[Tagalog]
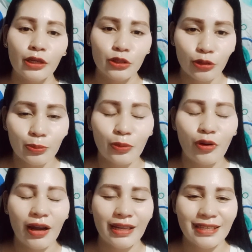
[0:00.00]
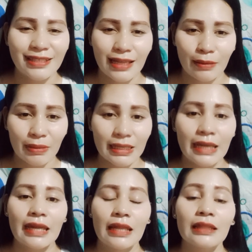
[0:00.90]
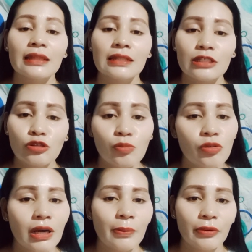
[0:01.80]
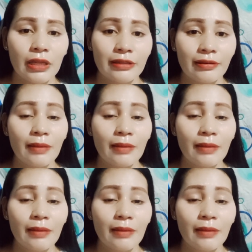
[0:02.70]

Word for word: Yun po ang isang basahin. Subukan po ninyo.